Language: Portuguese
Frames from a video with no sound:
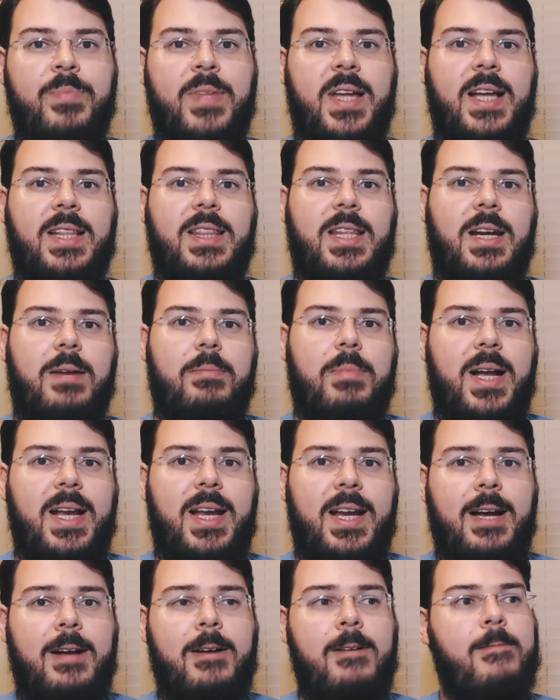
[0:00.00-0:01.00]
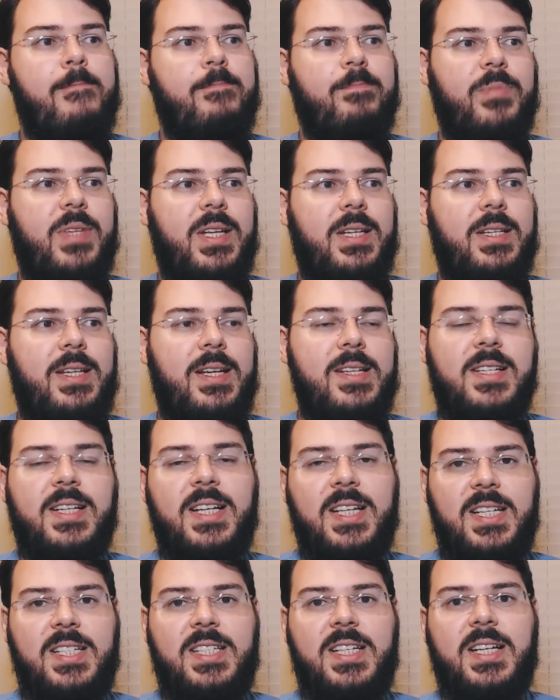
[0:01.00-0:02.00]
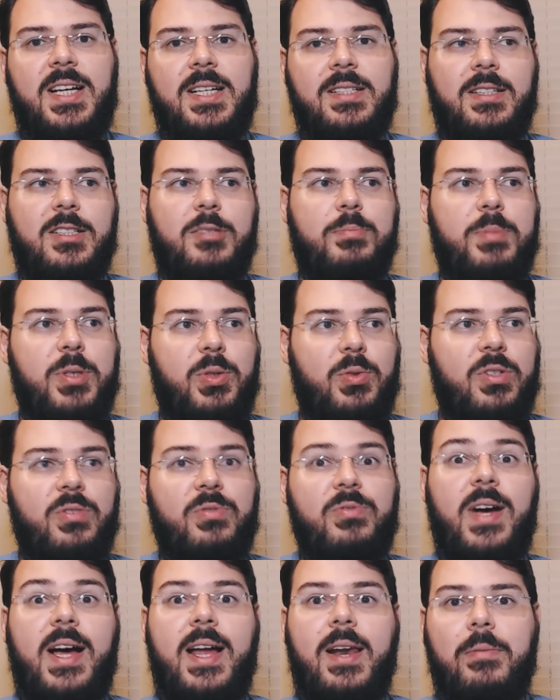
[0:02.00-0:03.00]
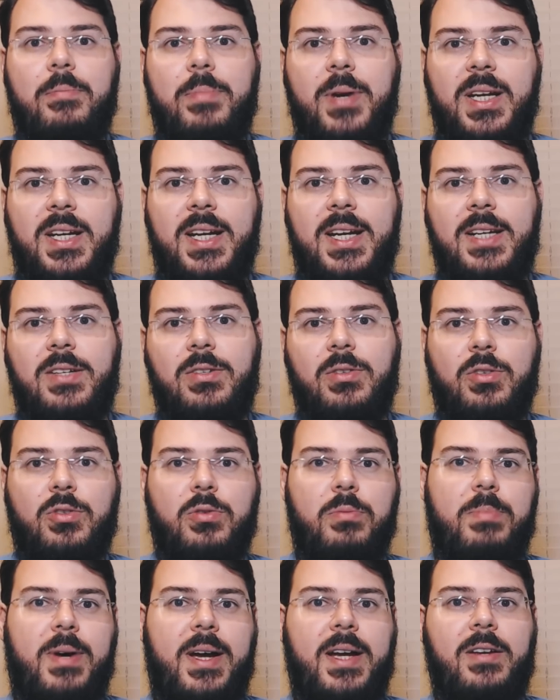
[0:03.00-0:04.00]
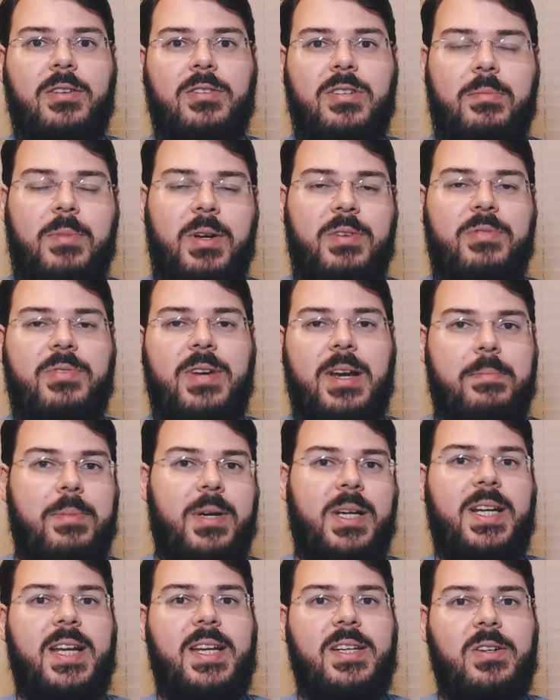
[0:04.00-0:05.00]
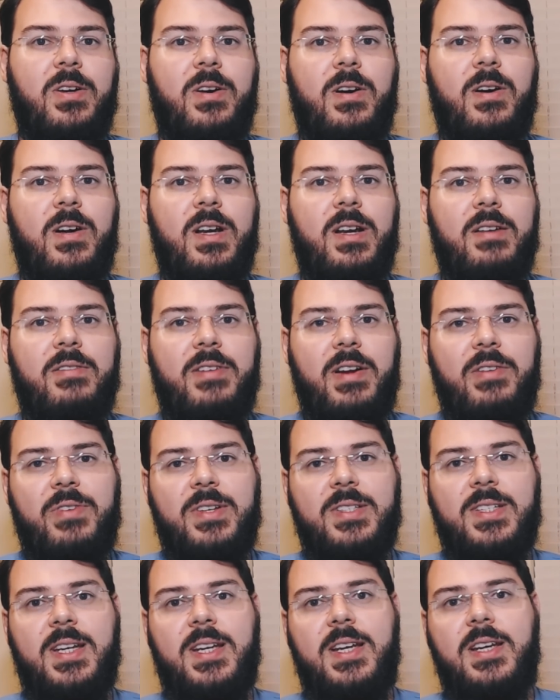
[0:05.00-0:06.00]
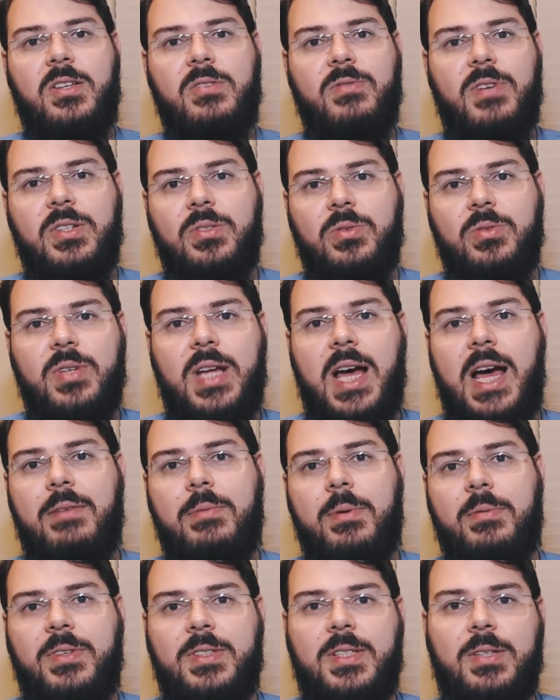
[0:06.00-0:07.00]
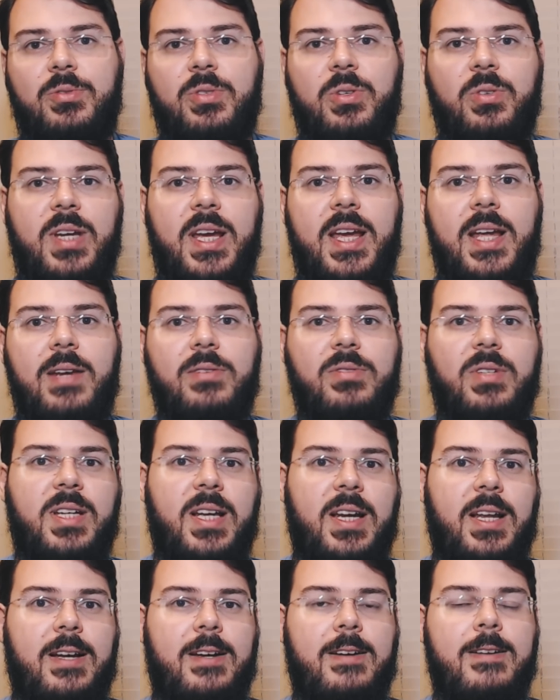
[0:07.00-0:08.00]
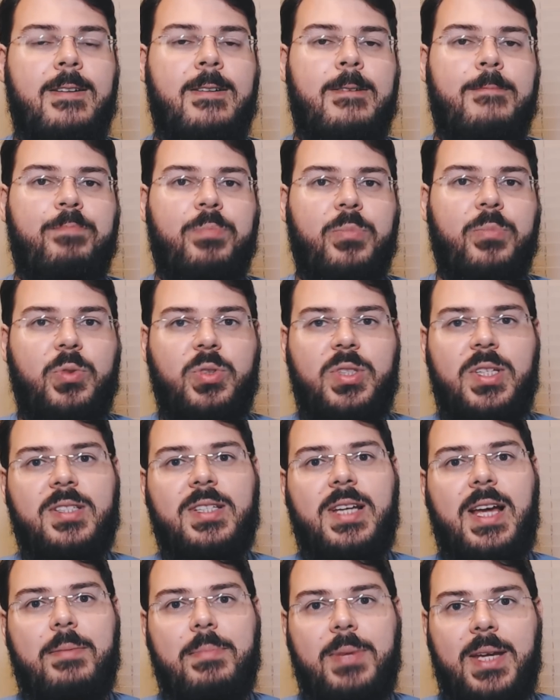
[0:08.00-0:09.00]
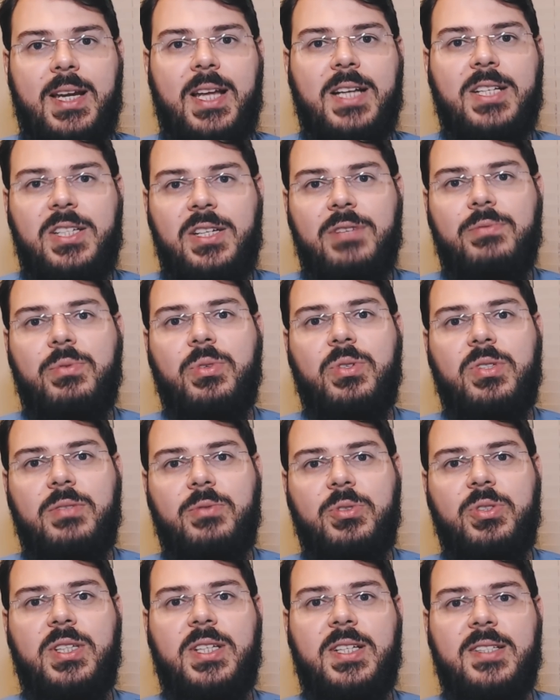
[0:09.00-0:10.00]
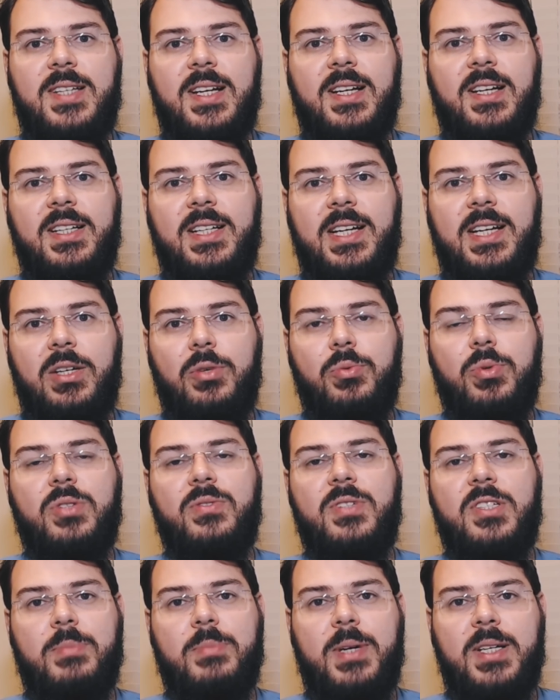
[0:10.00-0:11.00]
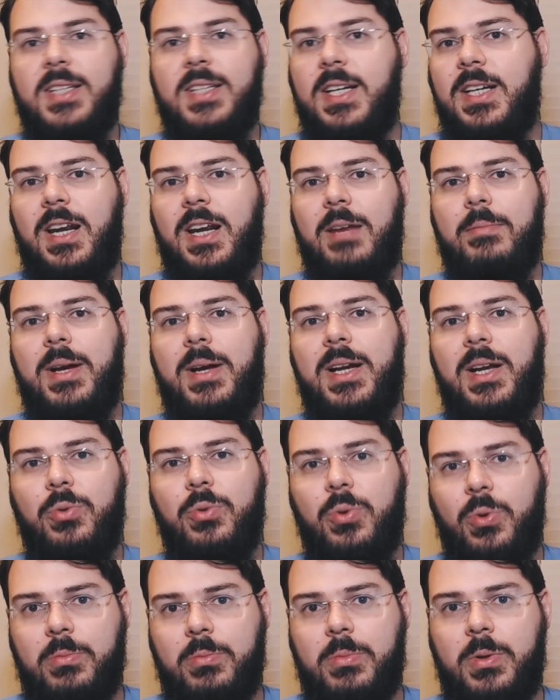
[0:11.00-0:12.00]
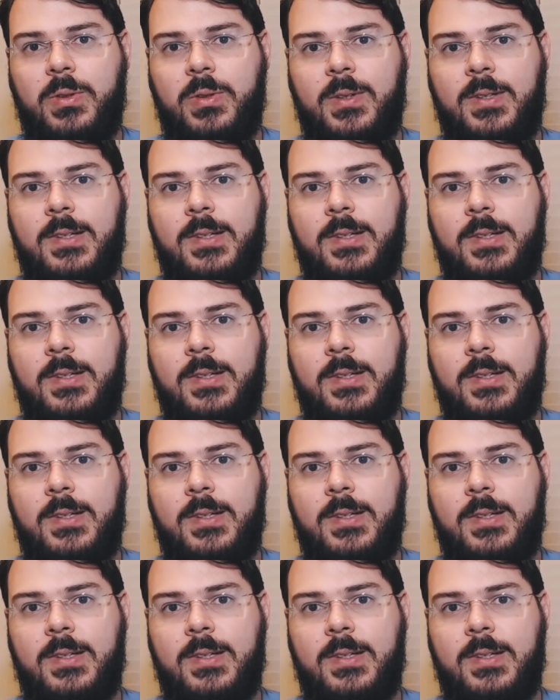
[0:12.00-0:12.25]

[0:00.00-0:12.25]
a trabalhar, né? desde que a gente nasce, que as pessoas falam pra gente, nosso pai, nossa mãe fala pra gente, olha, vai fazer isso, vai estudar, vai fazer não sei o que, não sei o que lá. Você sabe, é nativo, que se você quiser ganhar duas vezes mais, tem que trabalhar o dobro.